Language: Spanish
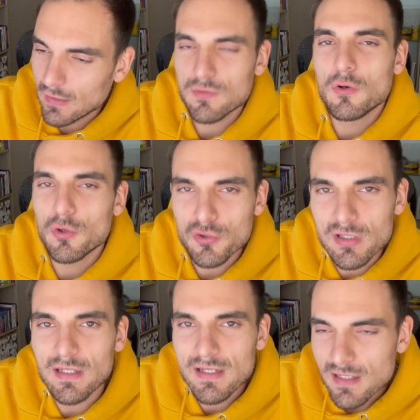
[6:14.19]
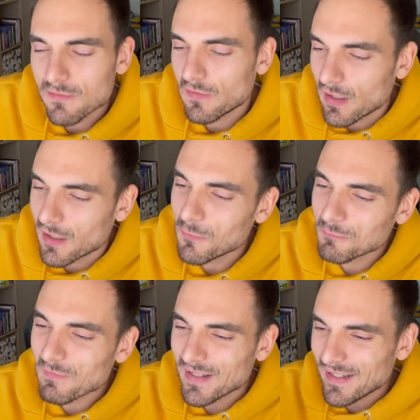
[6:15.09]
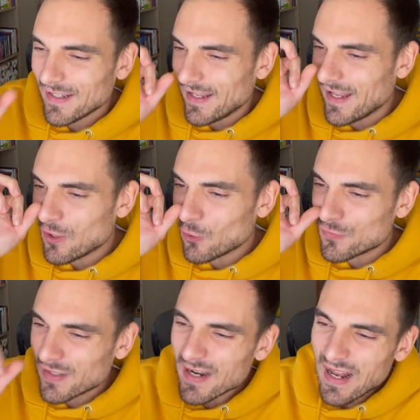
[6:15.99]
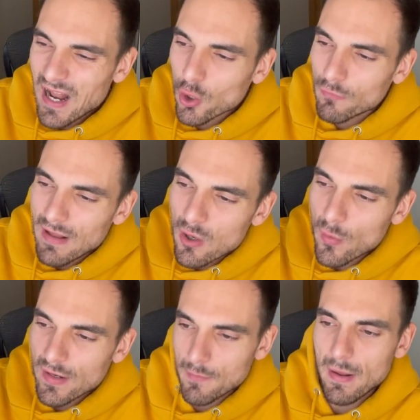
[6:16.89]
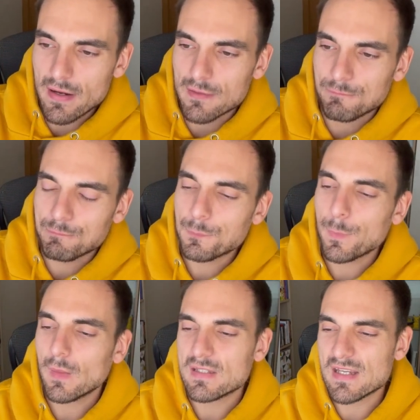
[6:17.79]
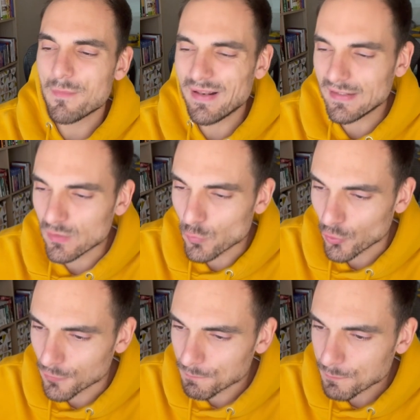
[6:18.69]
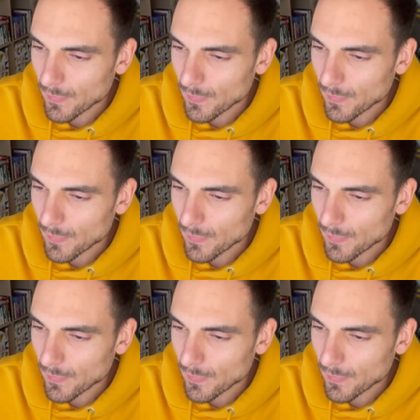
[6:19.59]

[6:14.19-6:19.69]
Eso es lo que nos interesa, al fin y al cabo. Encontrar algo blanco en el mar. Se llama el título, ¿no?